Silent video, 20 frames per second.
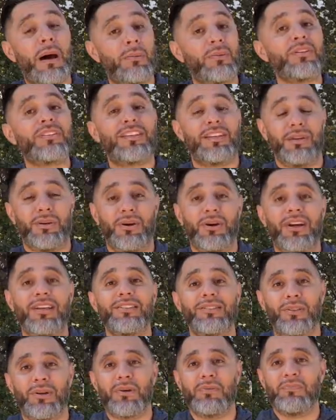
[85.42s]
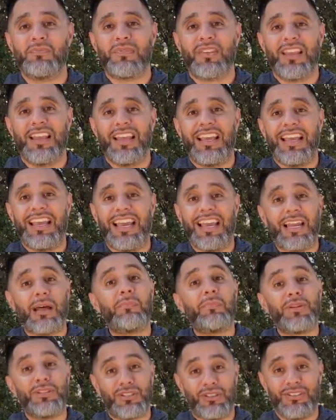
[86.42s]
Pablo escribió esto,
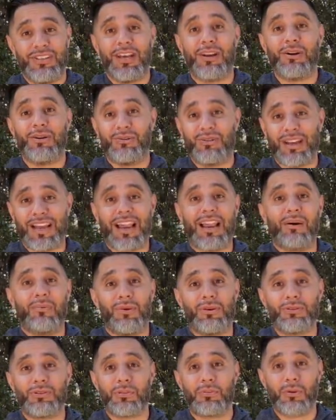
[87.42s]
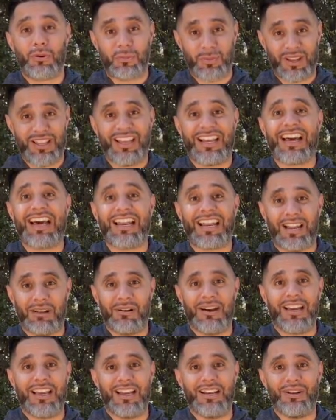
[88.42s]
era prisionero en un calabozo por predicar el
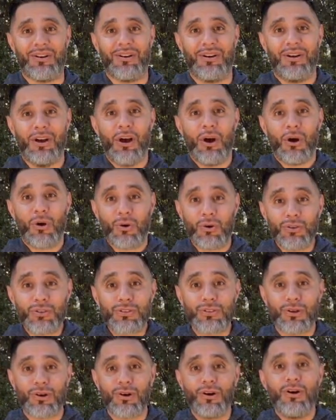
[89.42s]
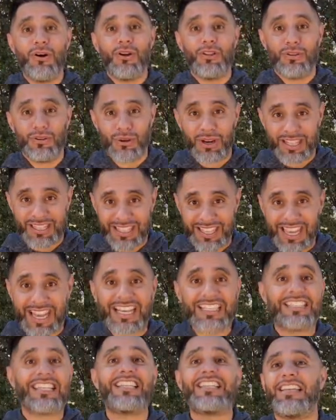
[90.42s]
Evangelio. Justo
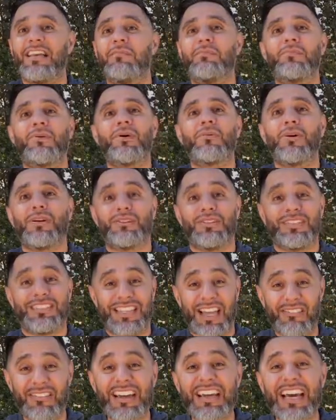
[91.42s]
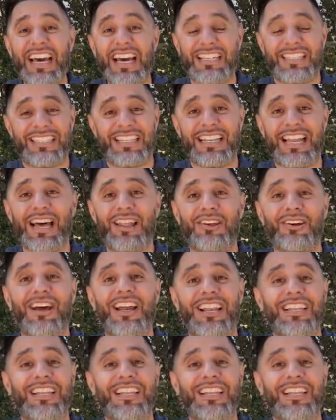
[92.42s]
durante ese tiempo, cuando estaba encarcelado,